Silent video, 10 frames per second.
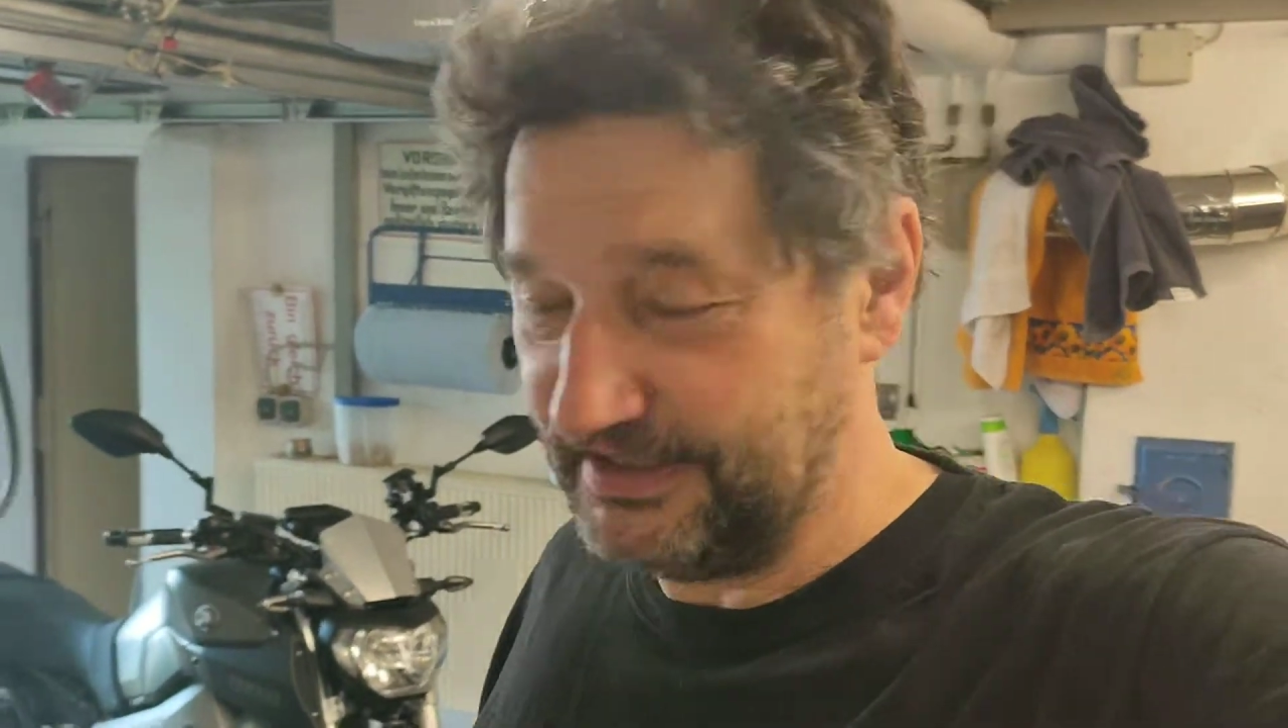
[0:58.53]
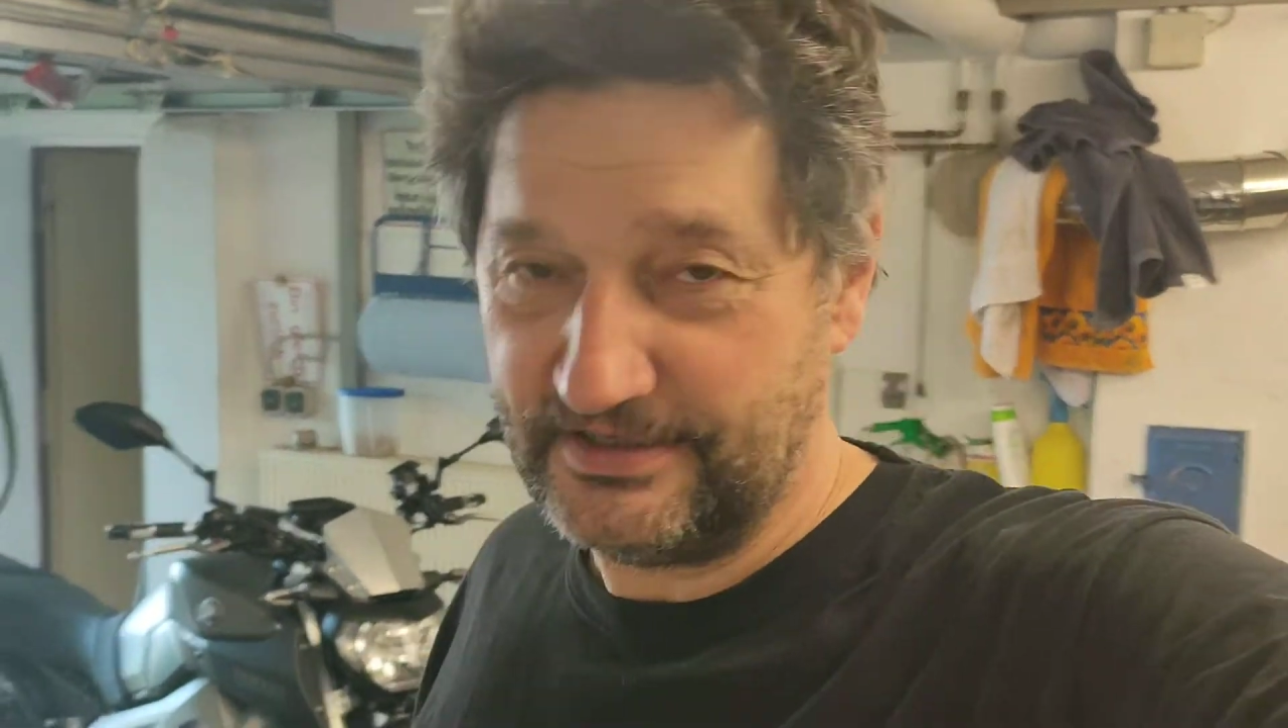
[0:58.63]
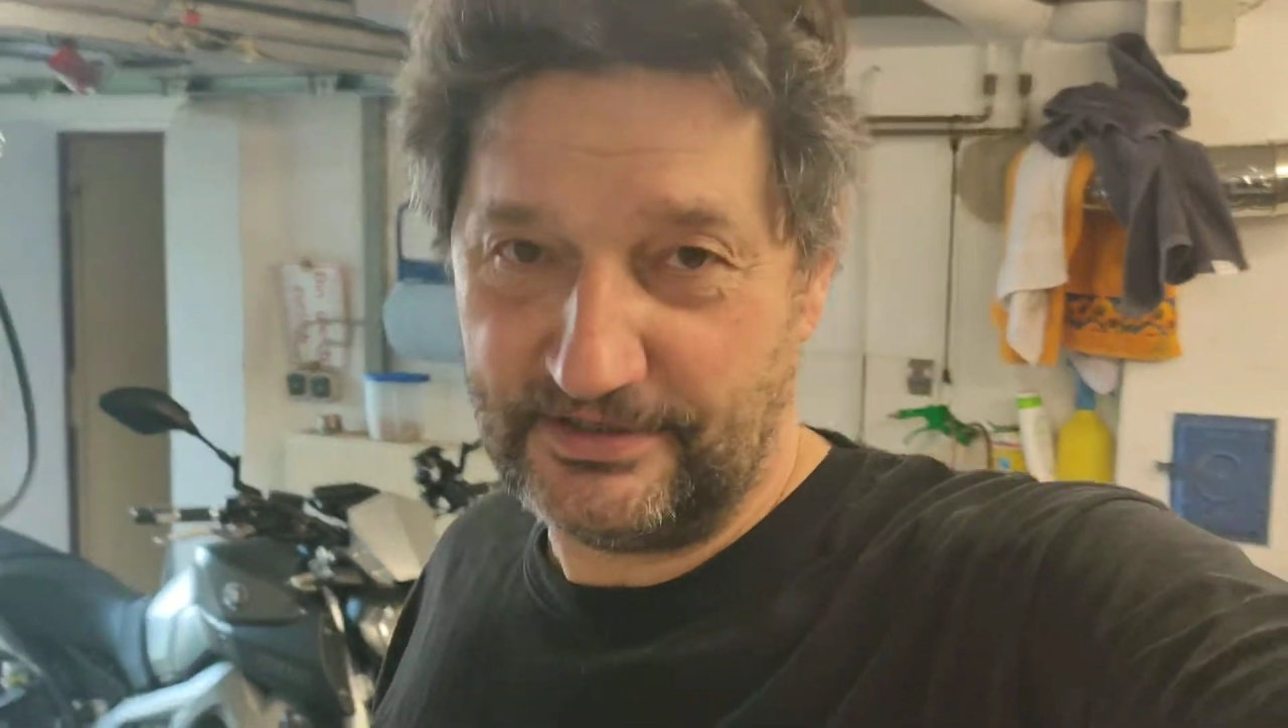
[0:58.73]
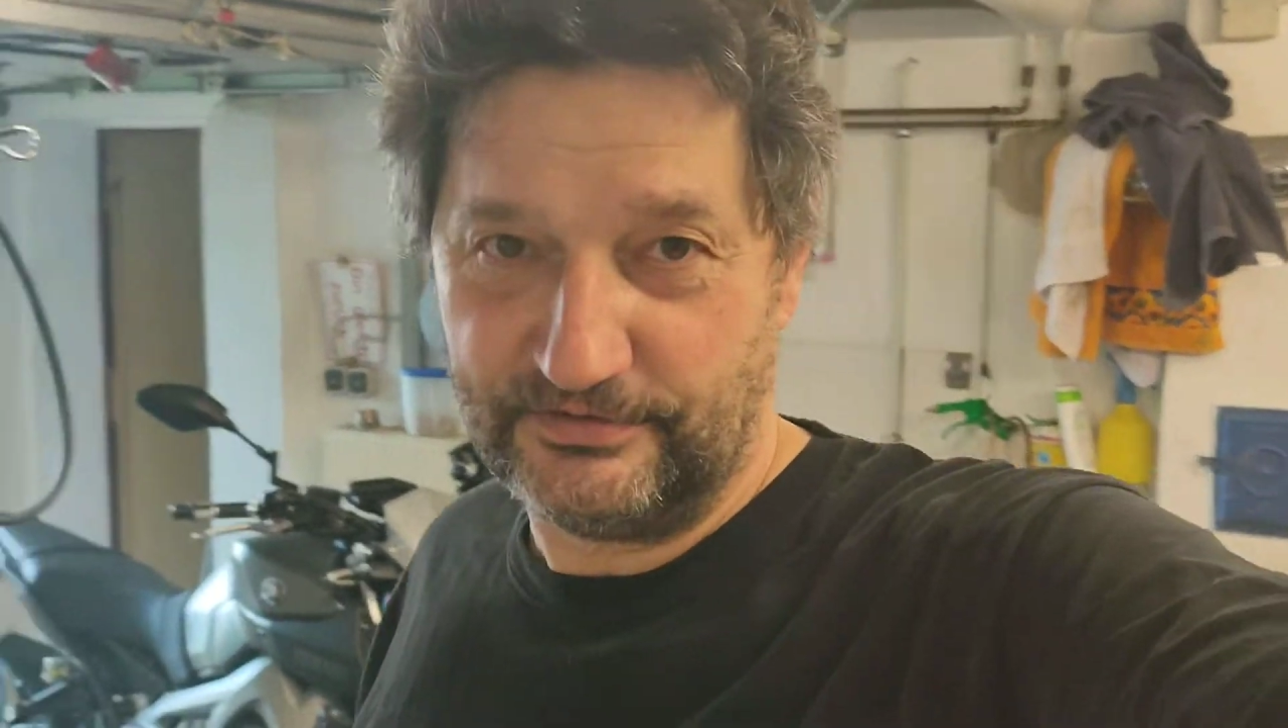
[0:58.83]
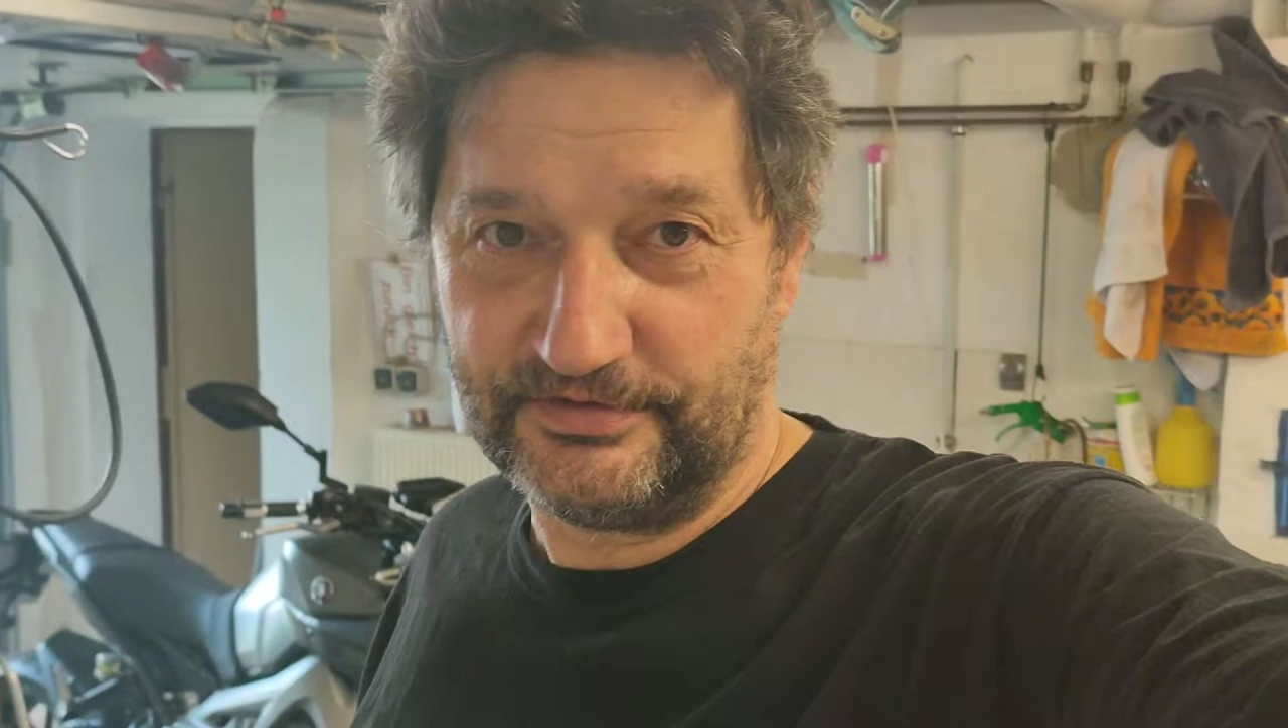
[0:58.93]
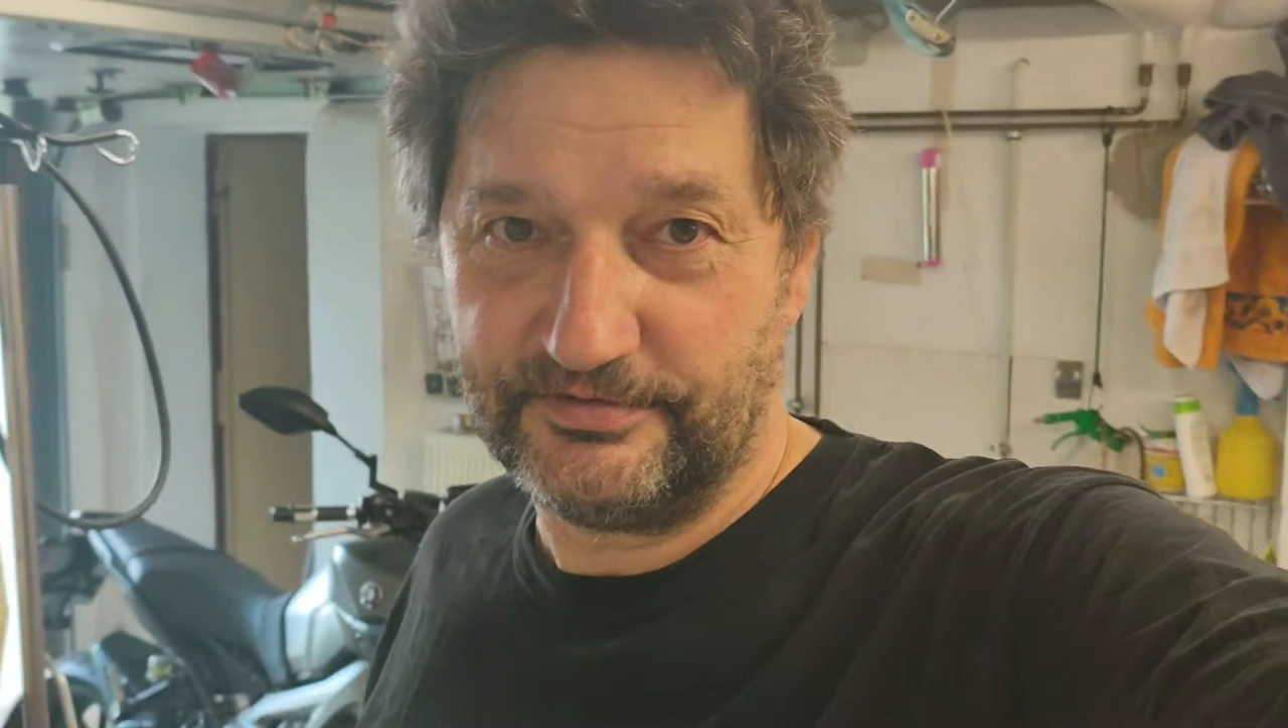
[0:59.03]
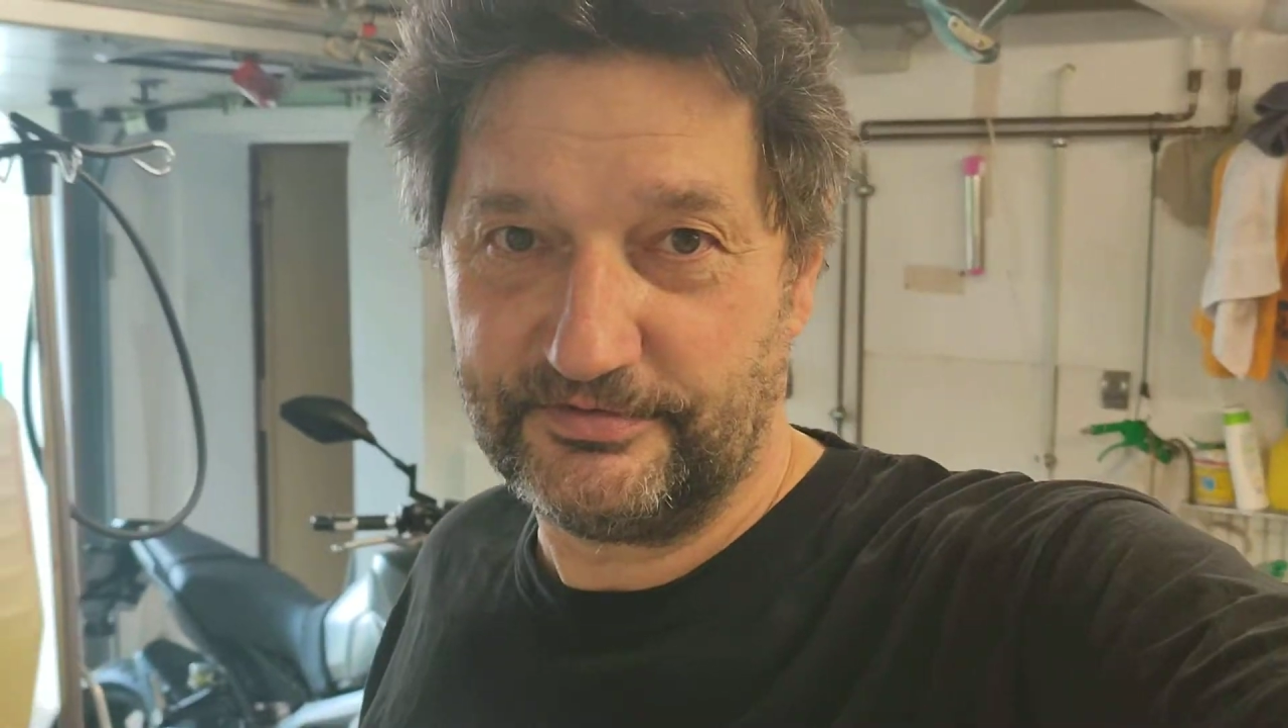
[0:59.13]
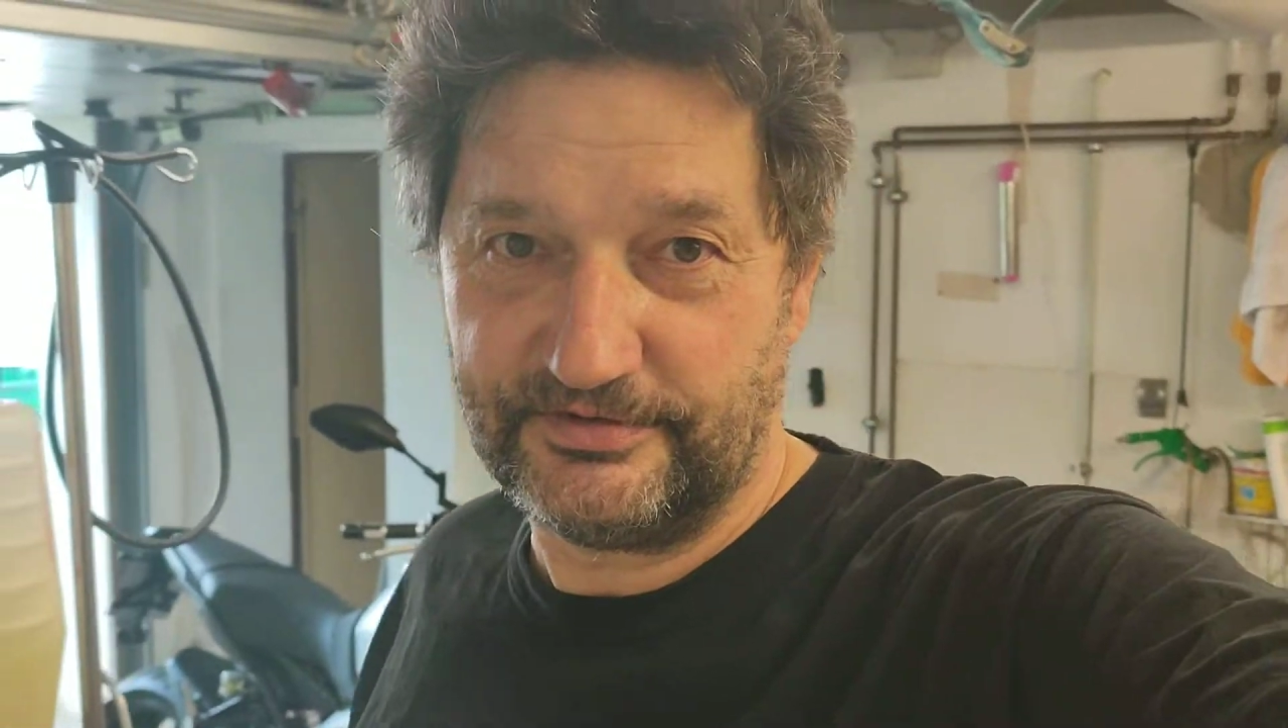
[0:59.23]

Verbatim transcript: keine Ahnung.